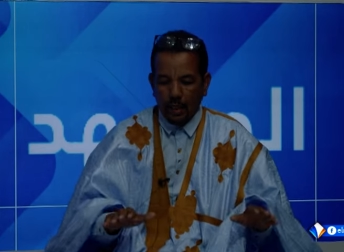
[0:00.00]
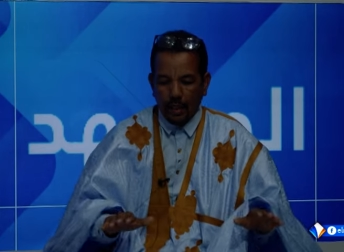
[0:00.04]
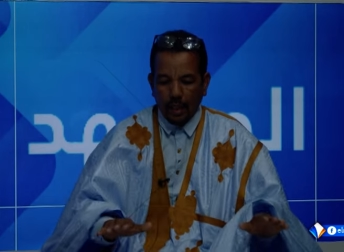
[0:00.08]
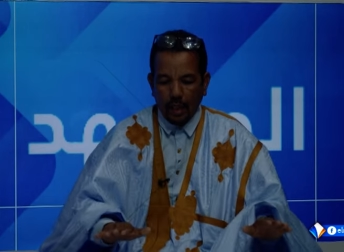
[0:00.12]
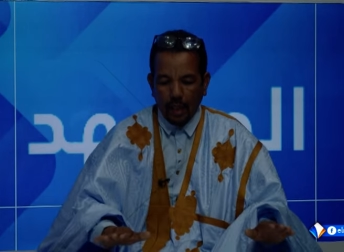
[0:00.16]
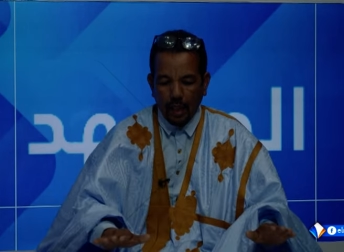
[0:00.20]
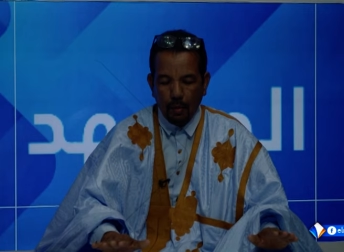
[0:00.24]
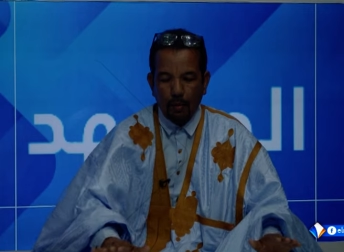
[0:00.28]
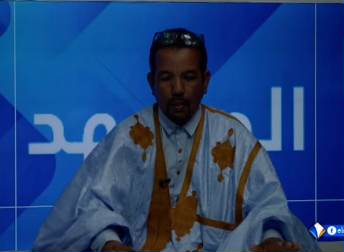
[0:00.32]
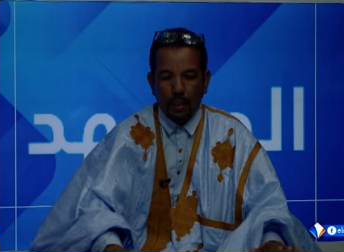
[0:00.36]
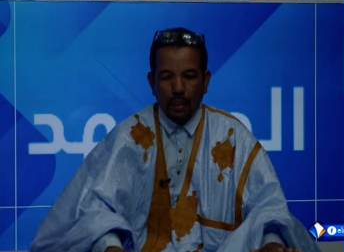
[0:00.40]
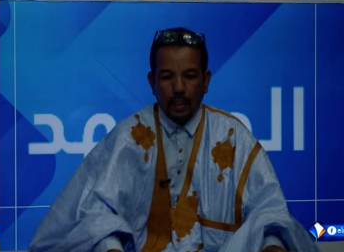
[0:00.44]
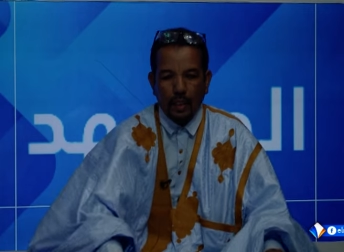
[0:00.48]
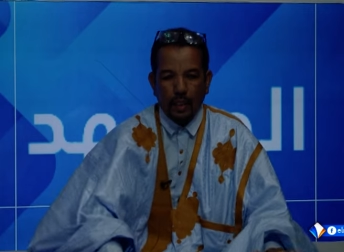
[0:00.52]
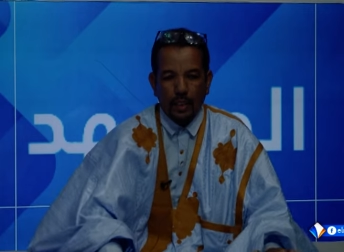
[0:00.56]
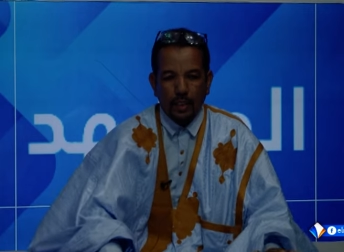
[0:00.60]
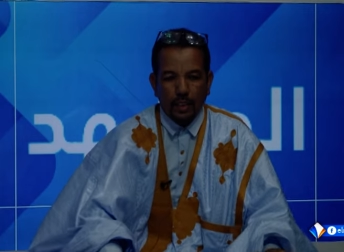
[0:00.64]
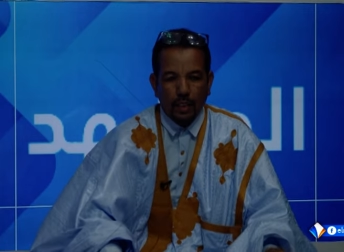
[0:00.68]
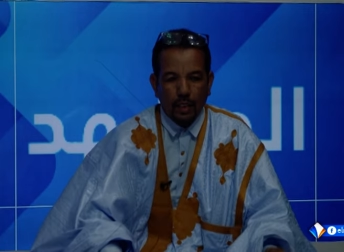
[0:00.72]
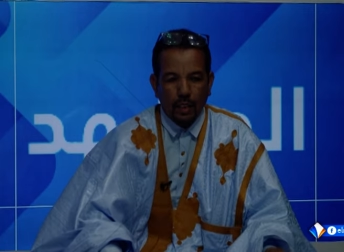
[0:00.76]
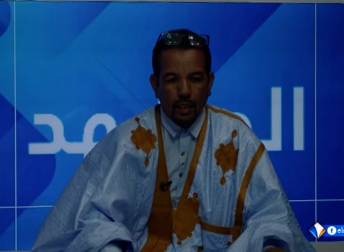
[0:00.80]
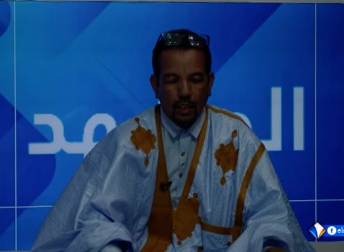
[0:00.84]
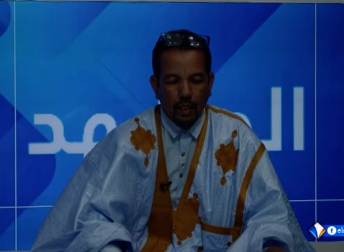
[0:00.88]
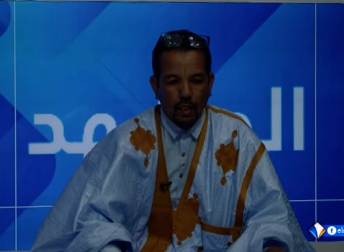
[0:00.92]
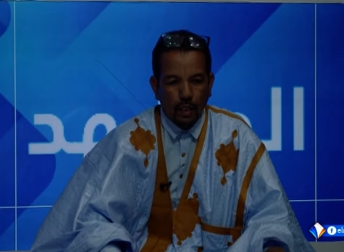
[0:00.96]
قبل
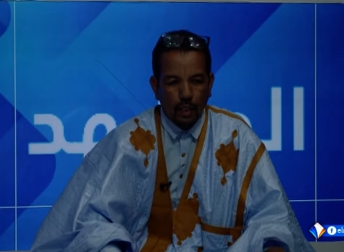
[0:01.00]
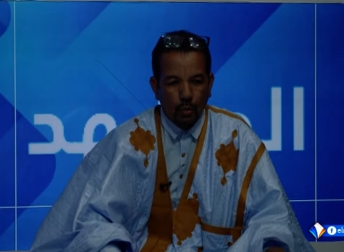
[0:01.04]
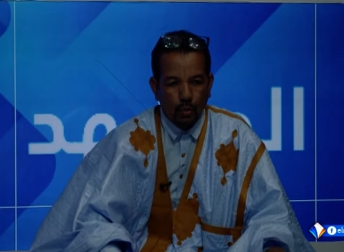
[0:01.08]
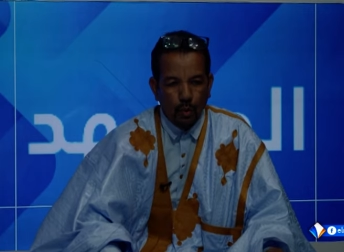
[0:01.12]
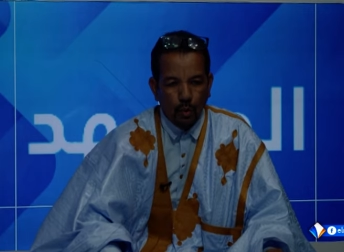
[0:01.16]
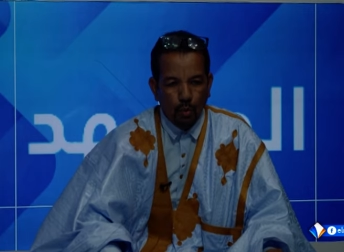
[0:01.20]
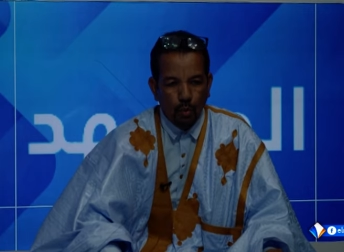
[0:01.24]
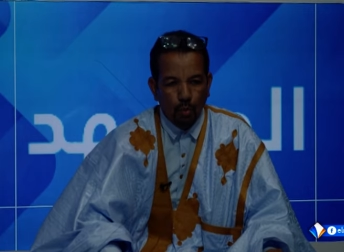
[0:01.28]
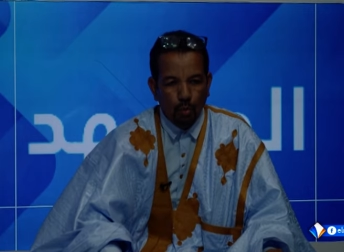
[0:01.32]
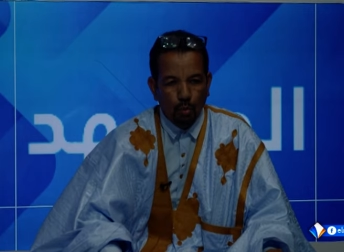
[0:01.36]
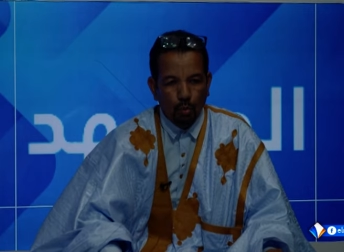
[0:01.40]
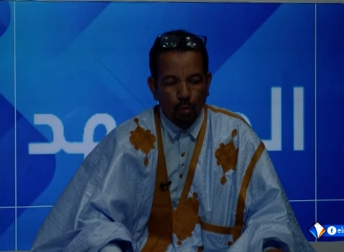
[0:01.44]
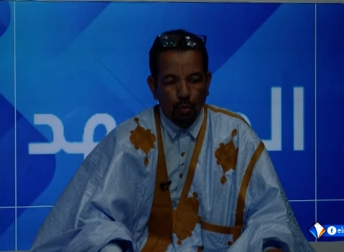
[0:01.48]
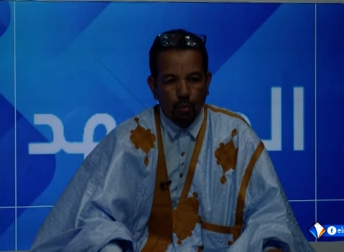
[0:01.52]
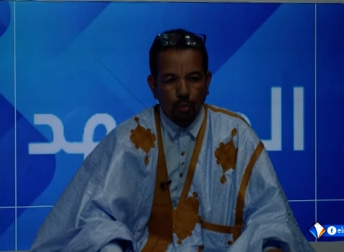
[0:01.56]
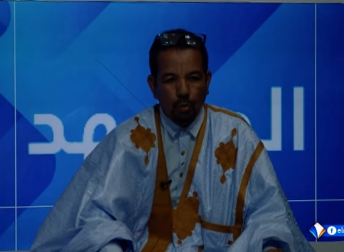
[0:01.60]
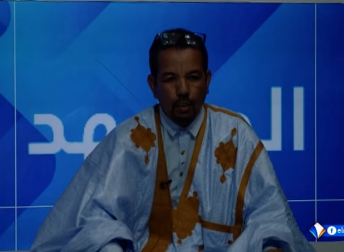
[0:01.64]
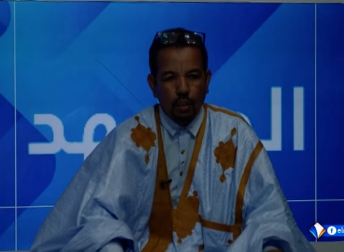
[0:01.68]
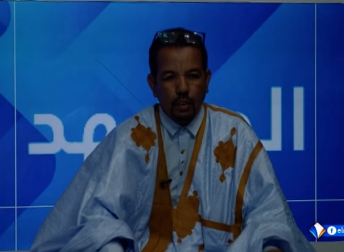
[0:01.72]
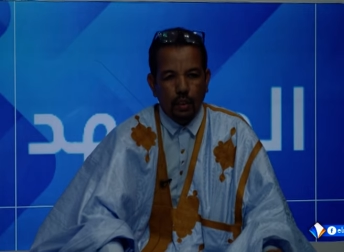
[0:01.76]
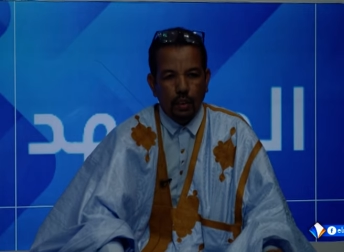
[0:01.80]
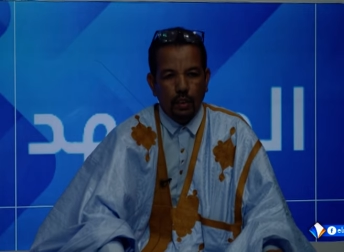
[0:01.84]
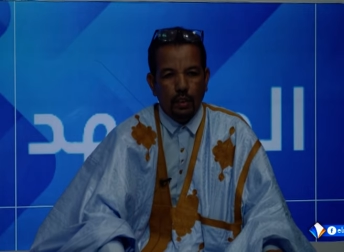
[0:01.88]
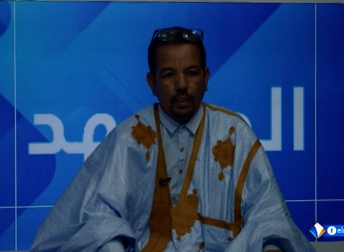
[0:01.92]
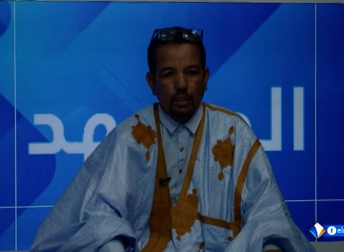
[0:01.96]
ذلك أود
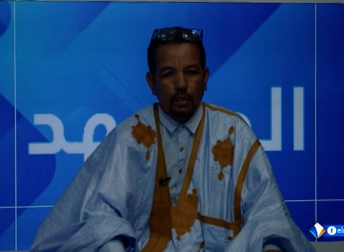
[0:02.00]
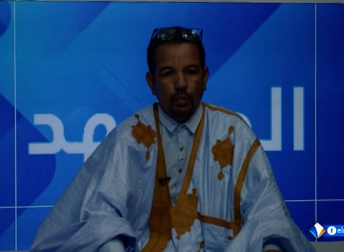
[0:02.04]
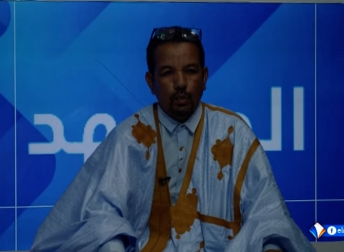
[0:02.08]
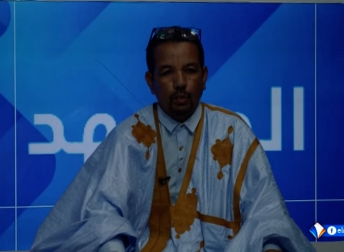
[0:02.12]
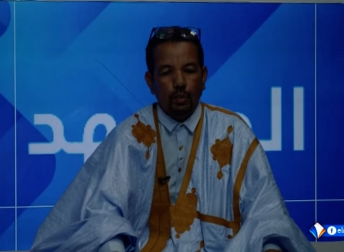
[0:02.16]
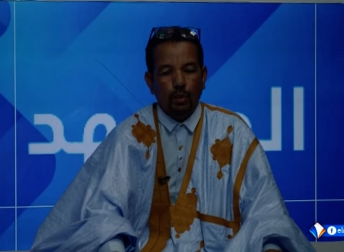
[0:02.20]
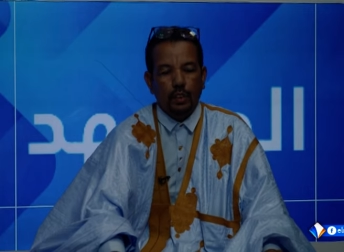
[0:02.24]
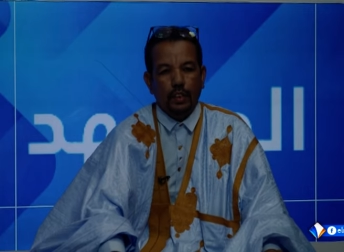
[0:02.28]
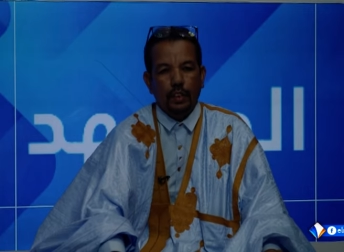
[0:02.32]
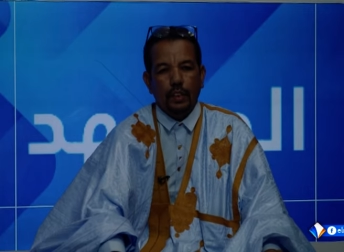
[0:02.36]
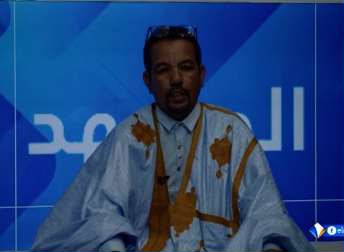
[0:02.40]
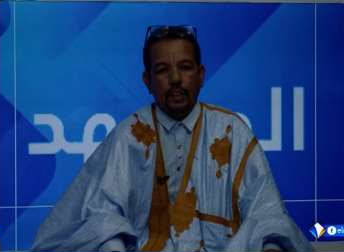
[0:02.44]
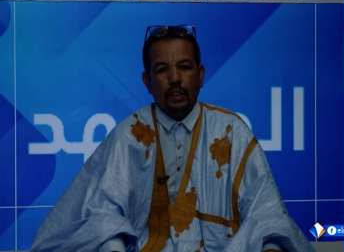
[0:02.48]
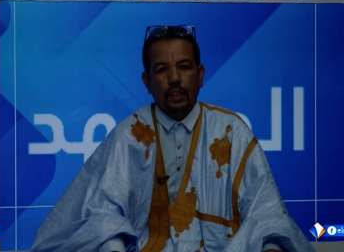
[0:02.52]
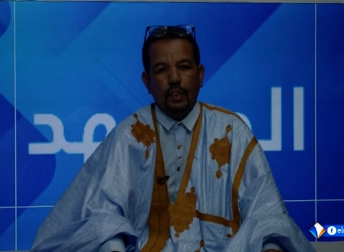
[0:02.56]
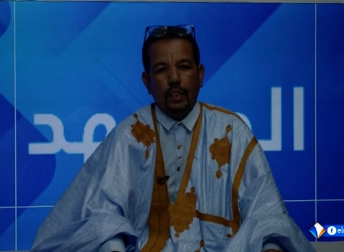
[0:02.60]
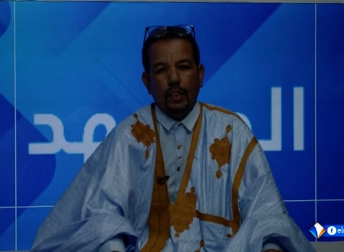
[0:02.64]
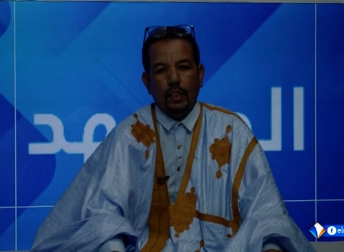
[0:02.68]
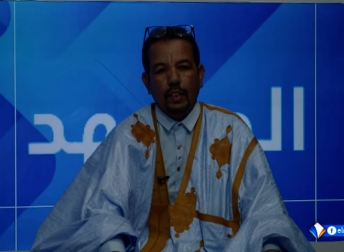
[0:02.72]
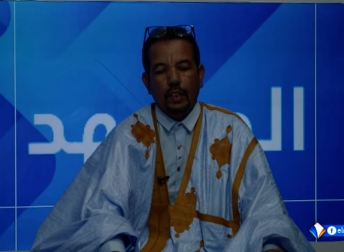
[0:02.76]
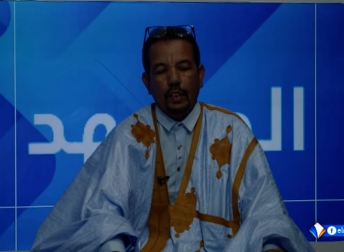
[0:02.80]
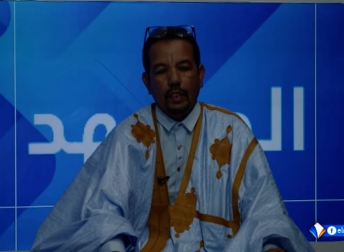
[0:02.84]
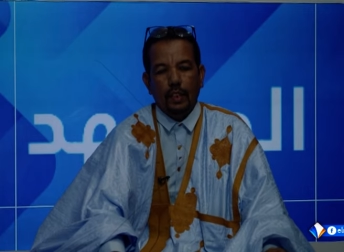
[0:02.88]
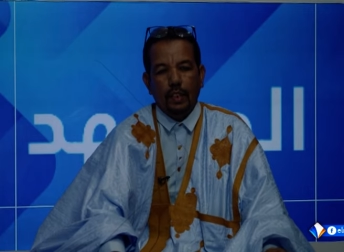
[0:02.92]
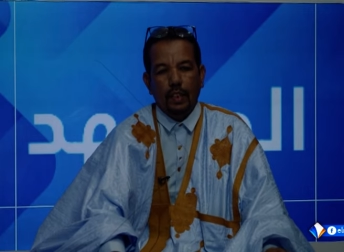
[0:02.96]
أن أشير
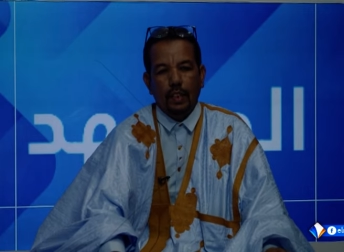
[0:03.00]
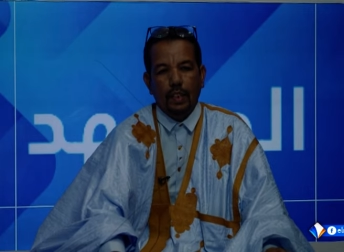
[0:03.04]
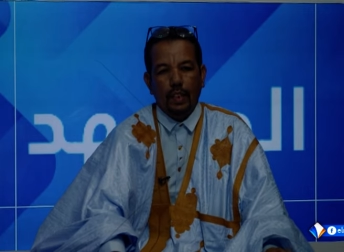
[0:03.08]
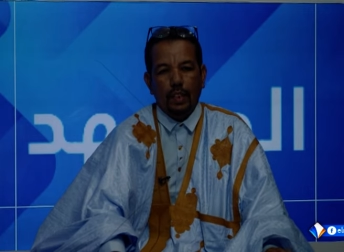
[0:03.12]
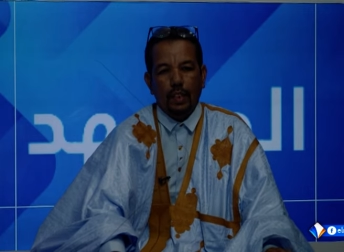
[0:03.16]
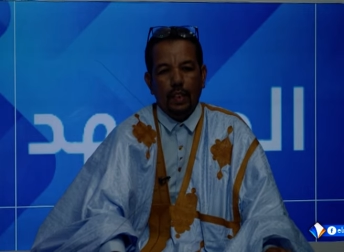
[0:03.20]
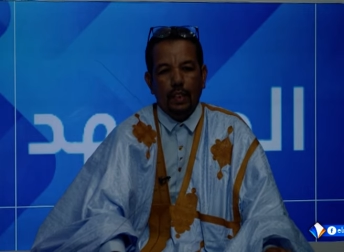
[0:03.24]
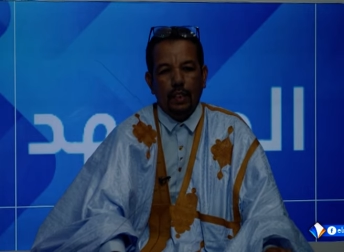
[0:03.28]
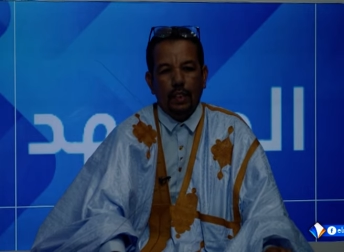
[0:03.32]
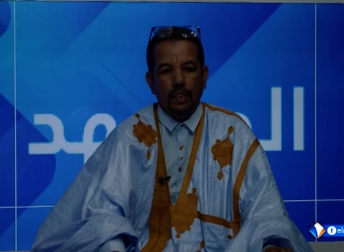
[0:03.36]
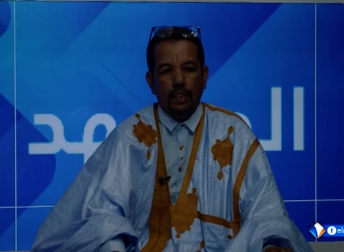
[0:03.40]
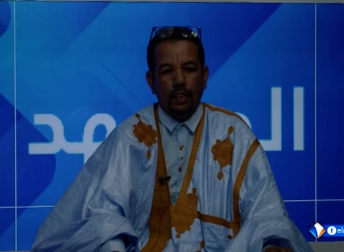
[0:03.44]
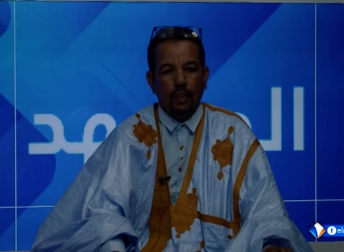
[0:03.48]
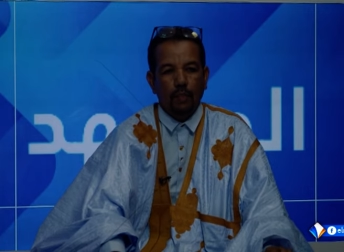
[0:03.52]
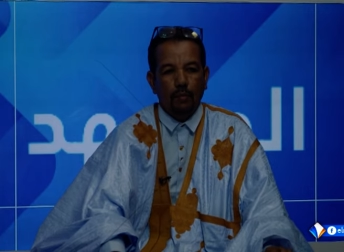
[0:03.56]
إلى أن